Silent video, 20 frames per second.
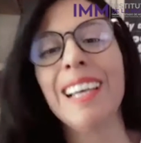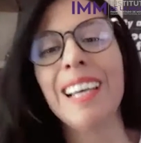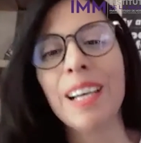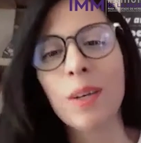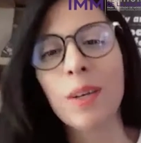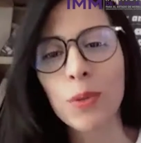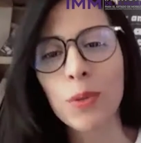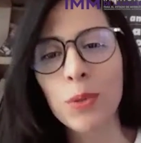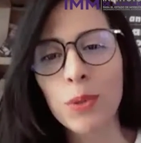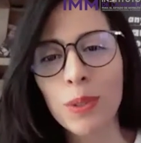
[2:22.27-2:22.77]

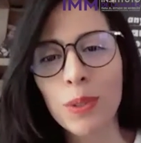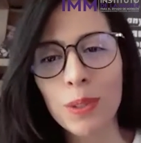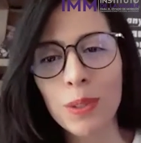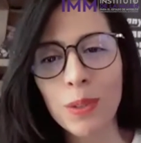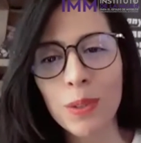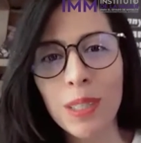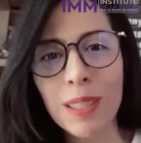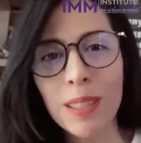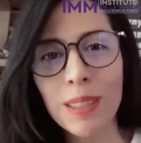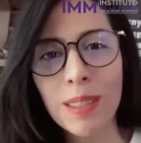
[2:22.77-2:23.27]
justo en
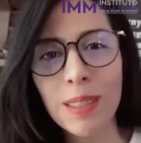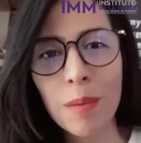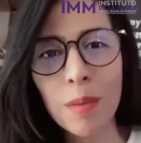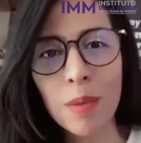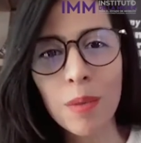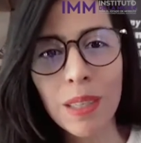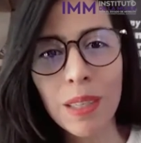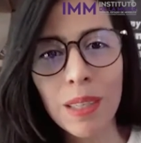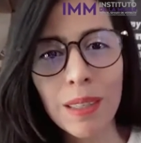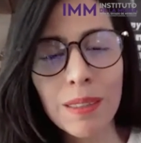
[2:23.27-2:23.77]
esto que
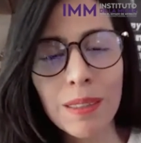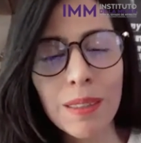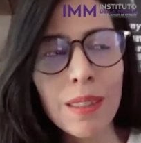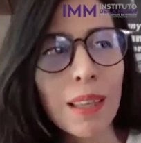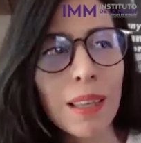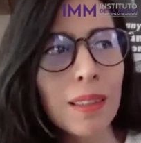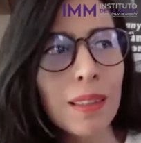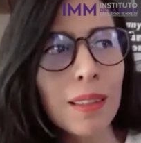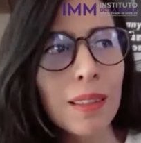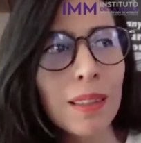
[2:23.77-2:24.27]
decíamos de que sí
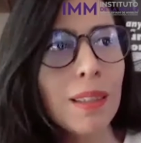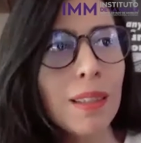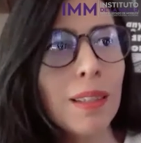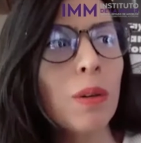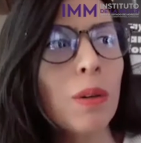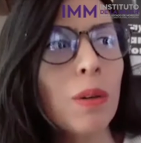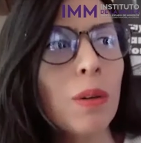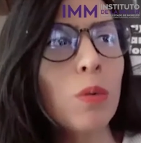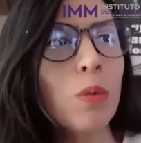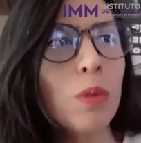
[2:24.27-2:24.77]
ha tenido
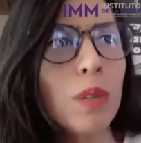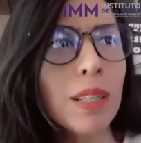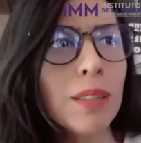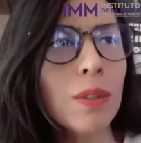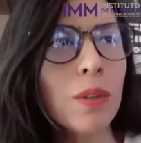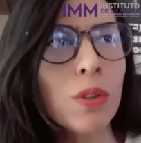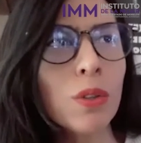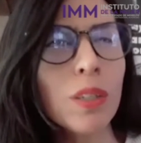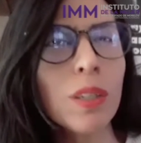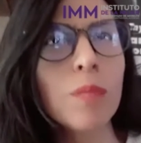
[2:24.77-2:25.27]
algunas
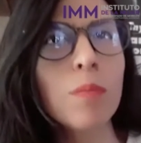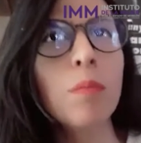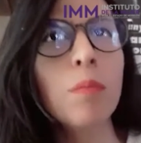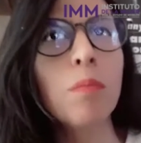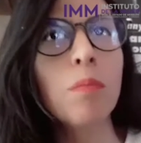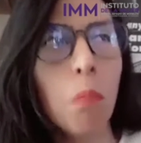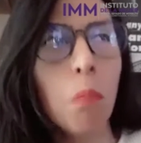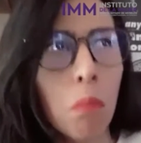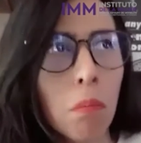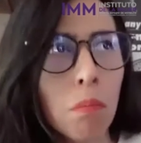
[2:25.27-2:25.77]
cosas
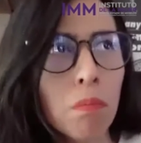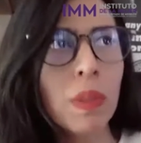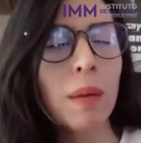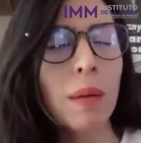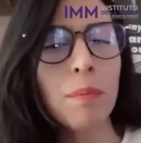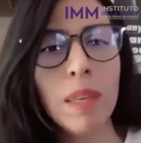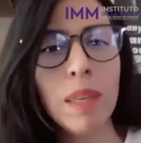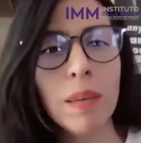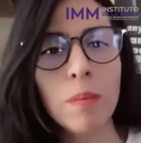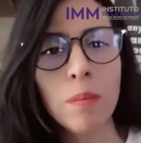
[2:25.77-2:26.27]

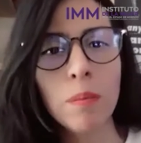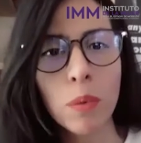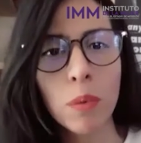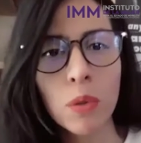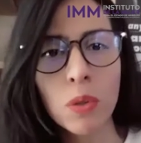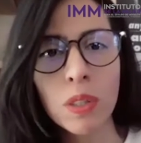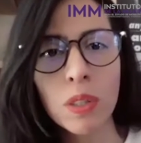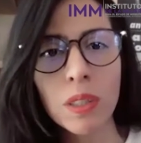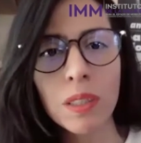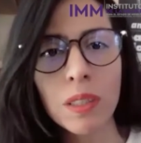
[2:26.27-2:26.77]
también
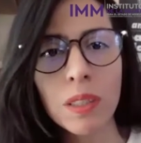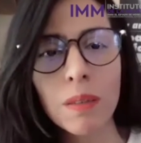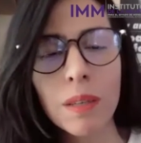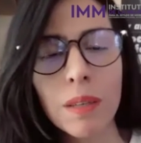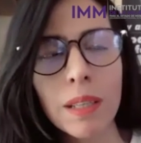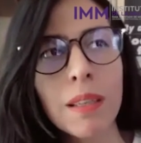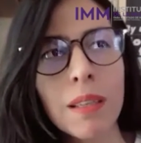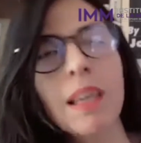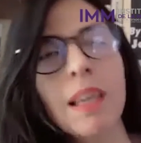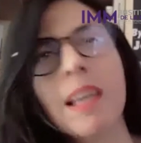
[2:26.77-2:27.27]

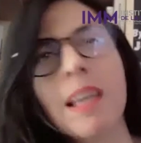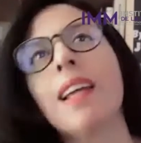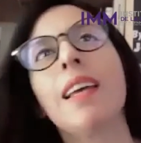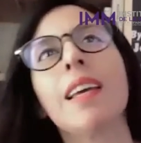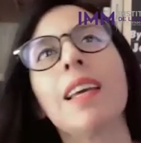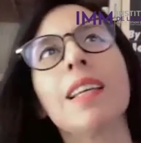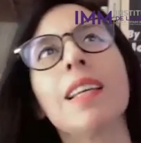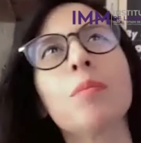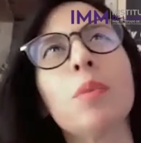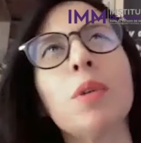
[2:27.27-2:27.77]
positivas,
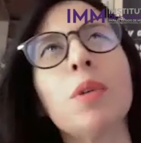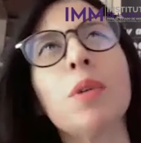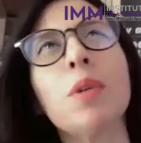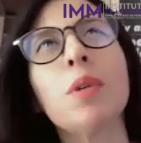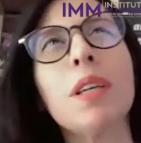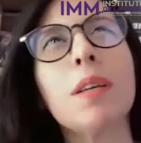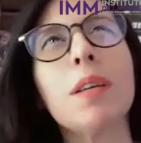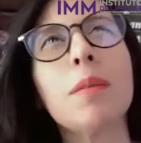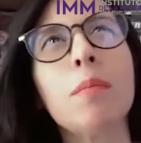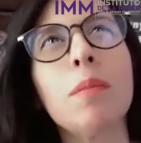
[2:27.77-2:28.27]
es por
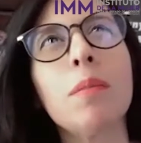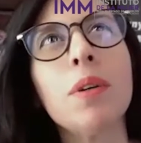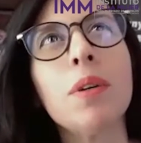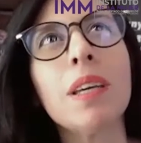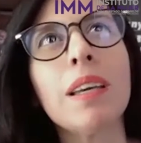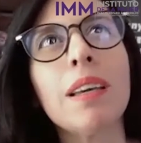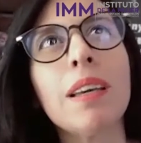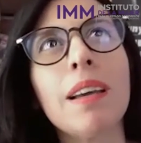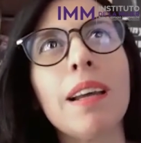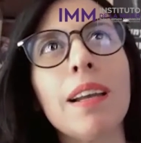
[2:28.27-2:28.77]
ejemplo
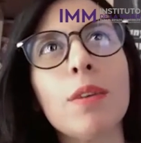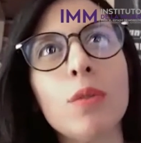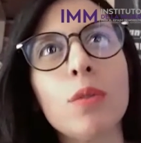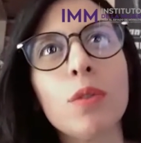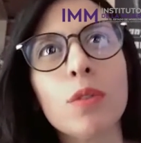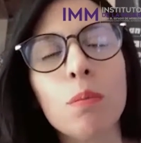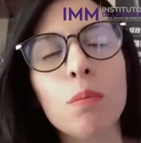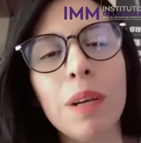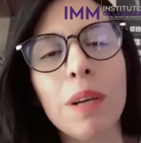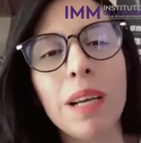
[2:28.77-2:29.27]
que
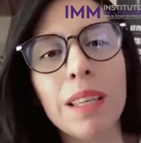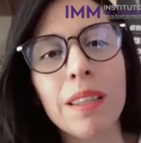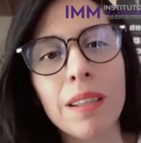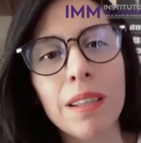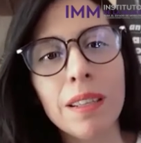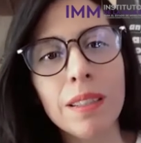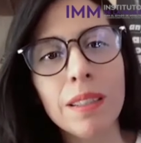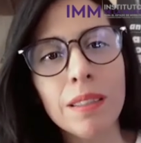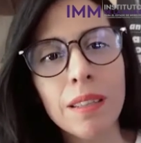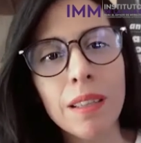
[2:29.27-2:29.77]
algunos
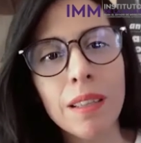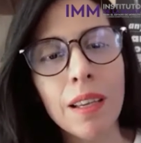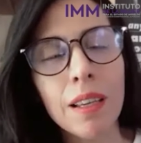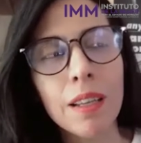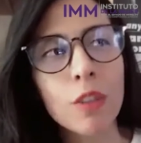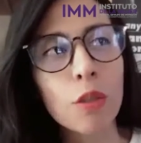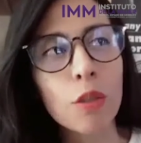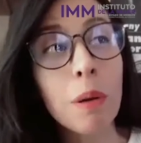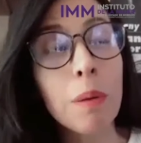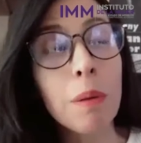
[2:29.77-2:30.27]
padres,
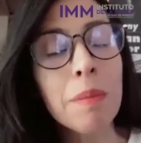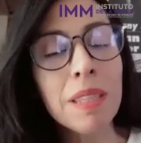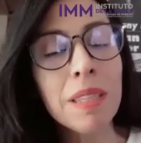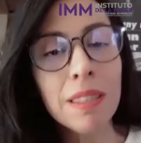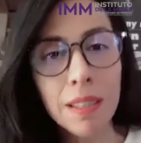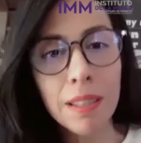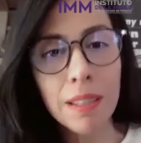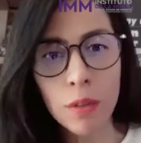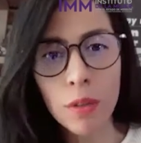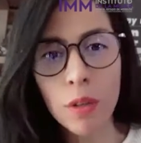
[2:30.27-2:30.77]

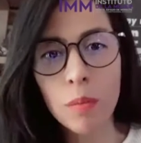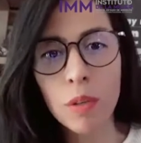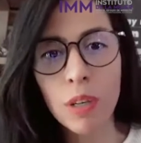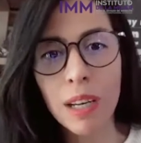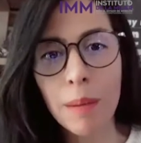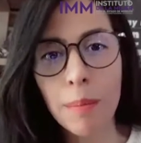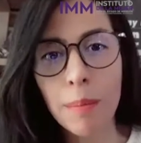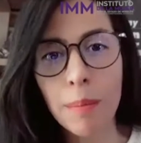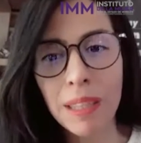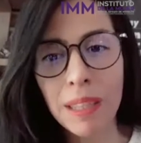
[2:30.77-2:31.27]
normalmente, ¿no? Como
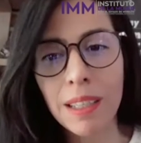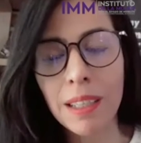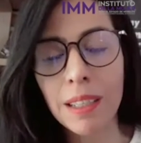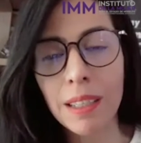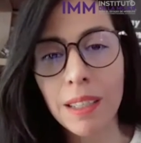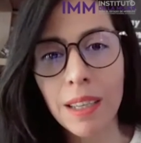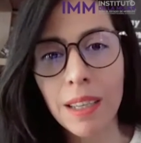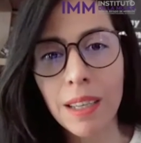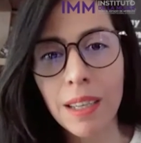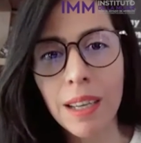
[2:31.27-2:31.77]
que la
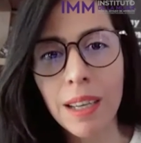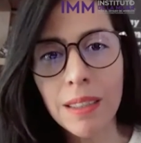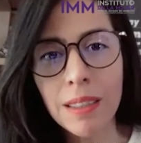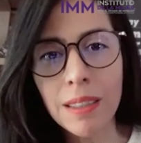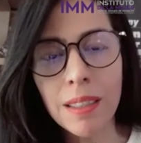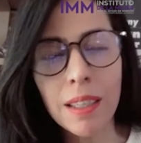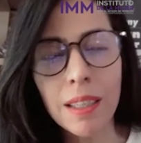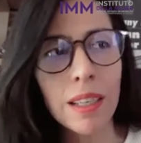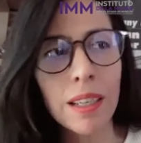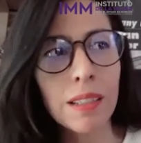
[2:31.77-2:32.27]
paternidad
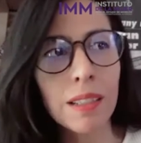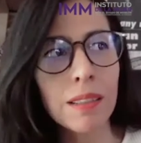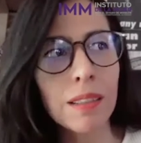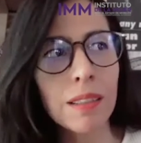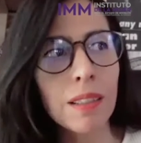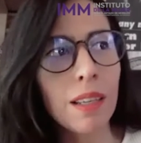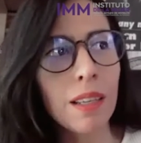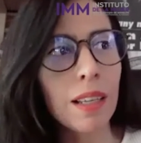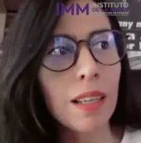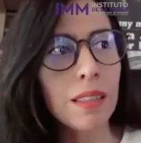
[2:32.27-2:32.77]
se
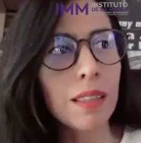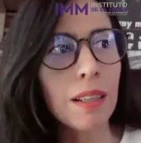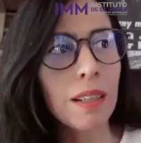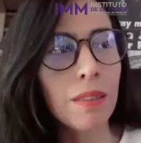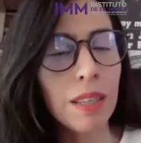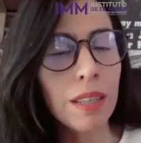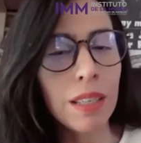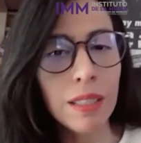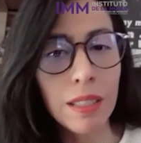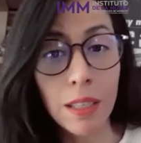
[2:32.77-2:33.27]
ejerce a
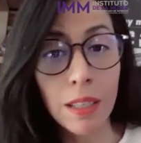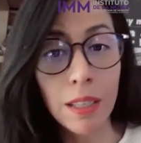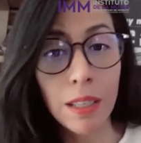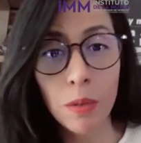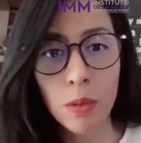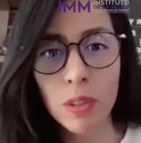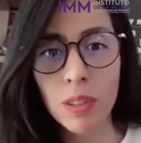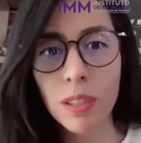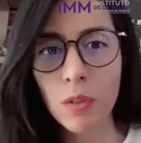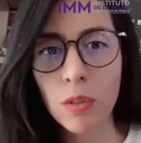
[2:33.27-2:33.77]
través de
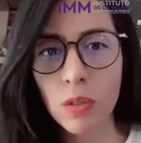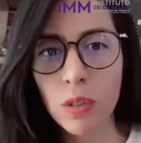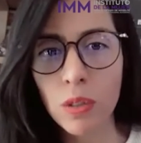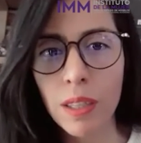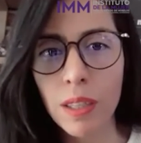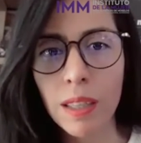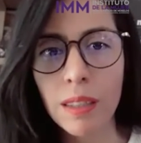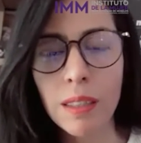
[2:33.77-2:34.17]
nuestra sociedad,